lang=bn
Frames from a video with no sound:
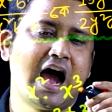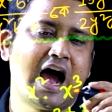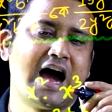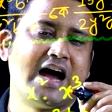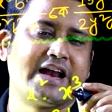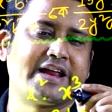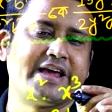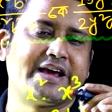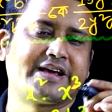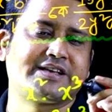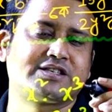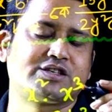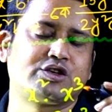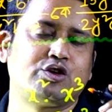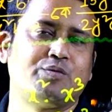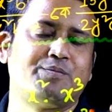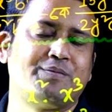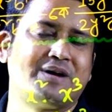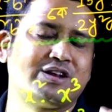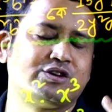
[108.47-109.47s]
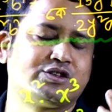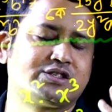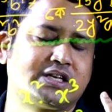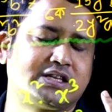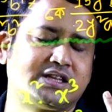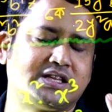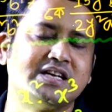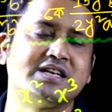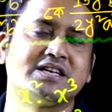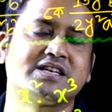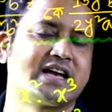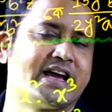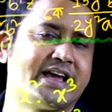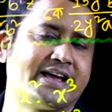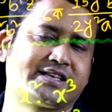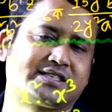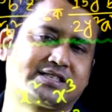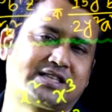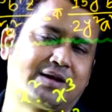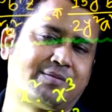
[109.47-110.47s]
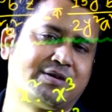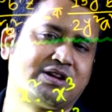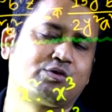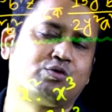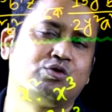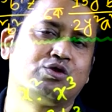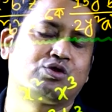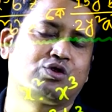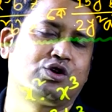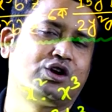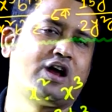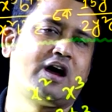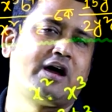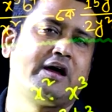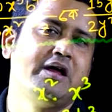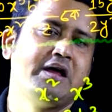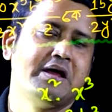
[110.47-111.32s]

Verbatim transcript: আর এক্স কিউব মানে হচ্ছে তিনটা এক্স তার মানে গুণ করলা